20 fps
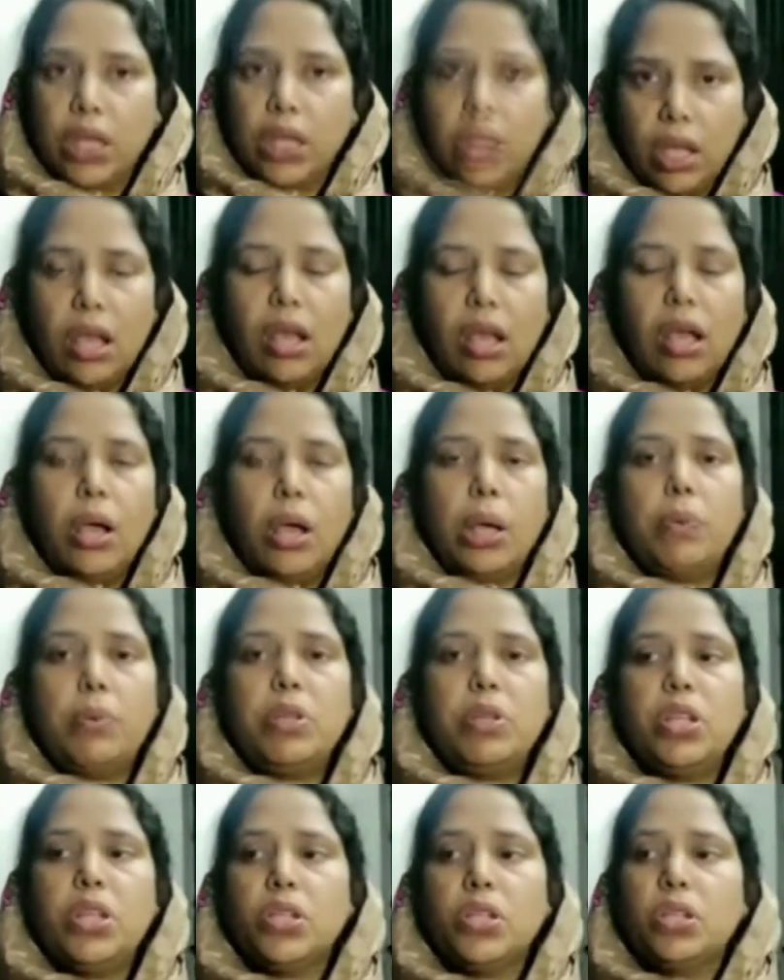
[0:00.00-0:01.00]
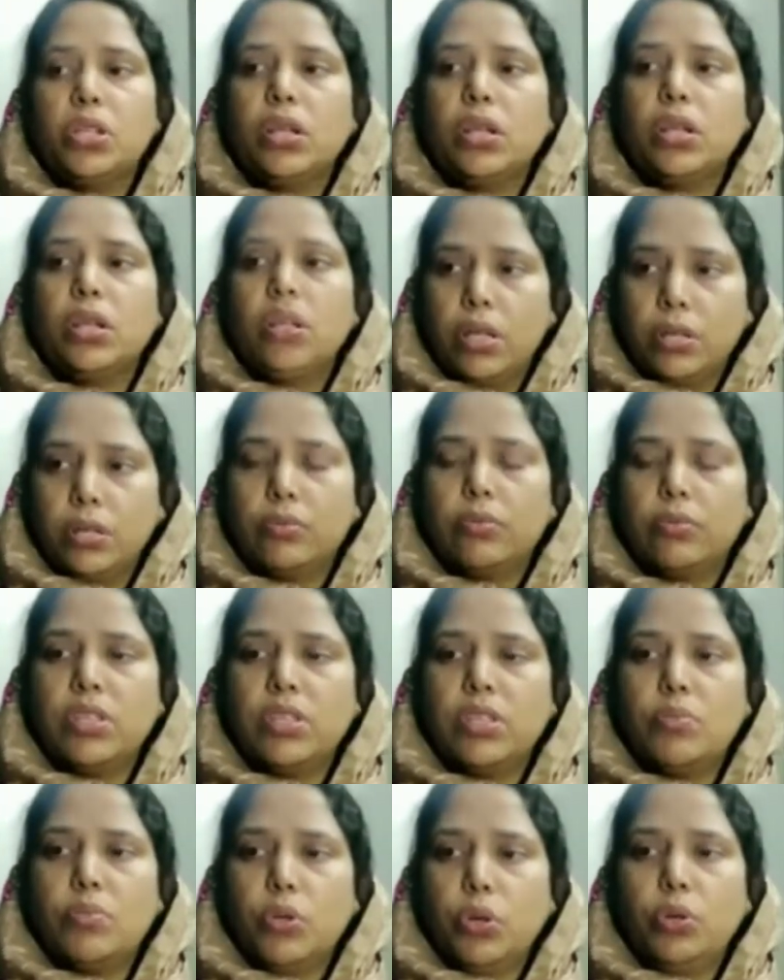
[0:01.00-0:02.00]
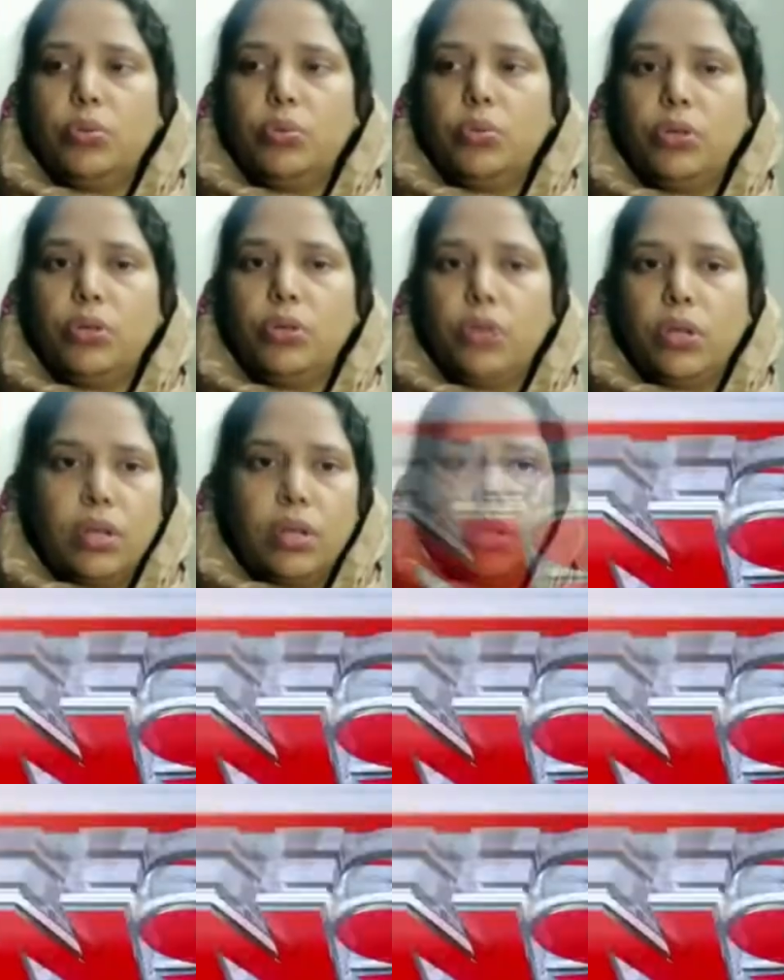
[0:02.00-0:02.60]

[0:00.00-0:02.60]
থাকে আগামী দিনে সেটা আমরা স্কিম ধরবো